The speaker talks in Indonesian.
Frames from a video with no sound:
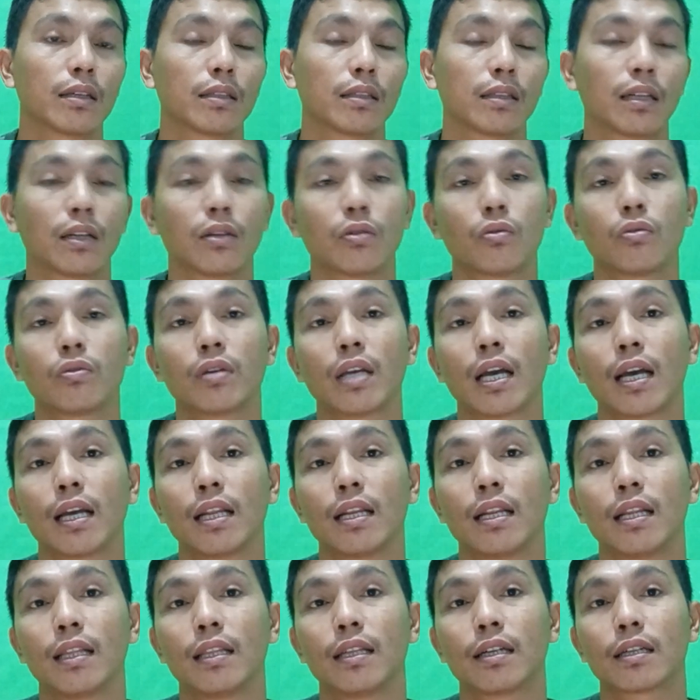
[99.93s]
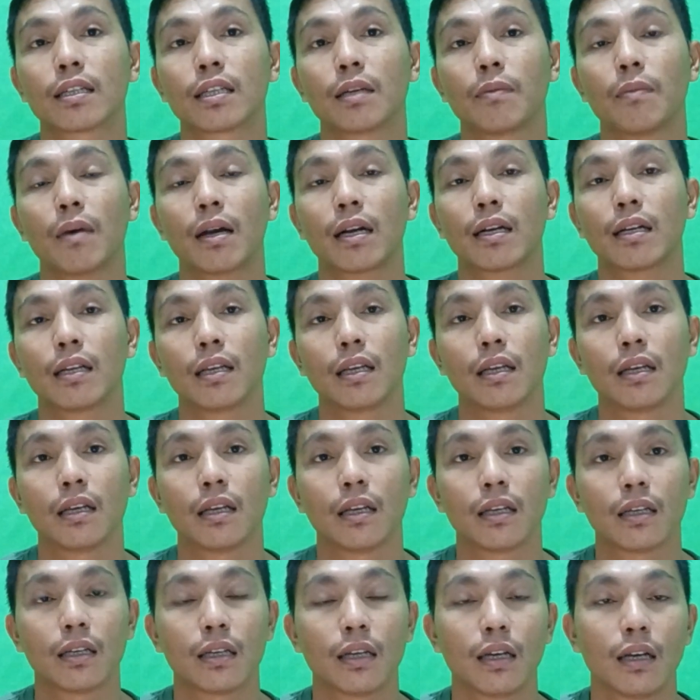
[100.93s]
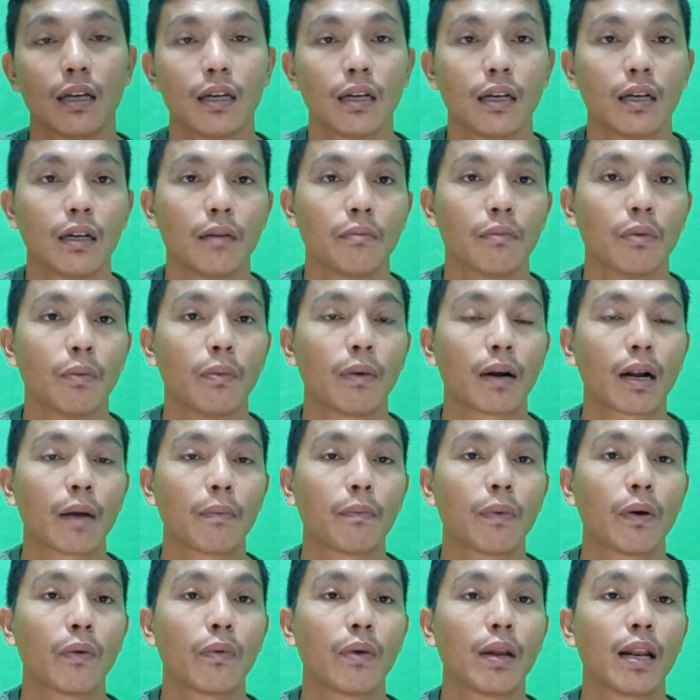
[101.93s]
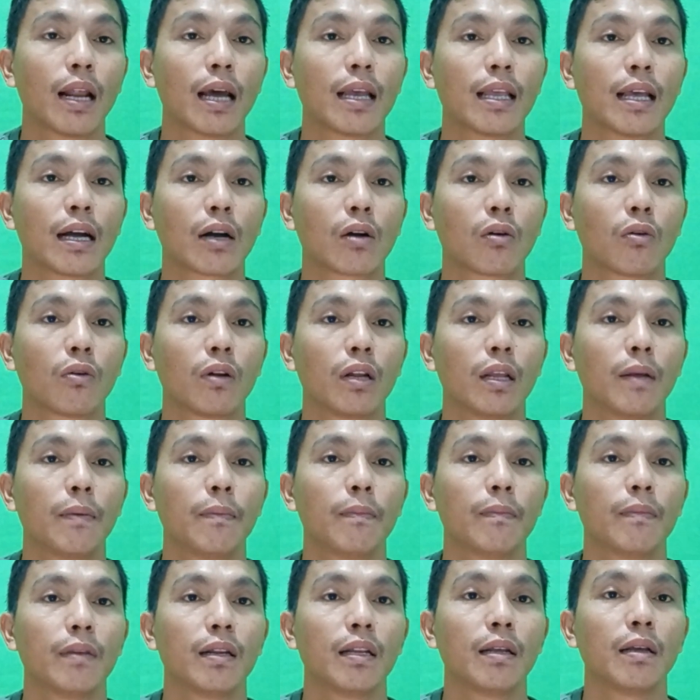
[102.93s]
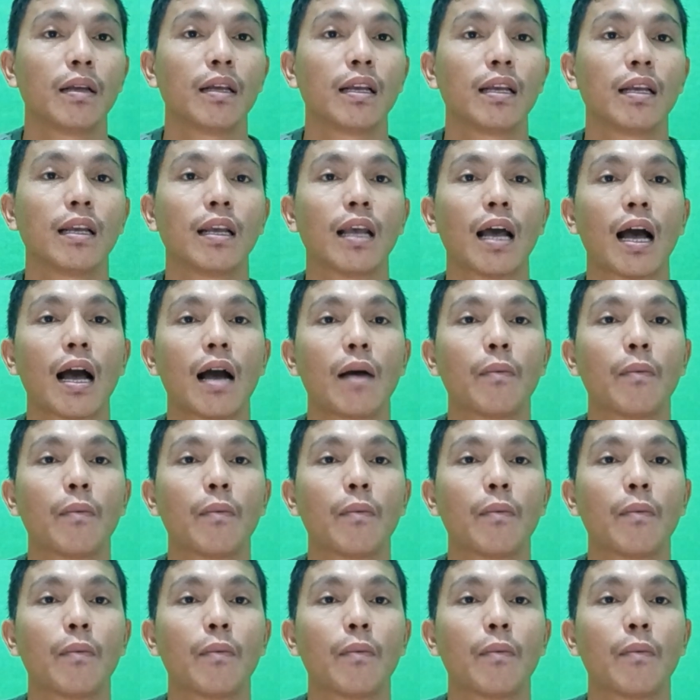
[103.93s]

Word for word: Tentunya ini tersebar di beberapa wilayah Kodim di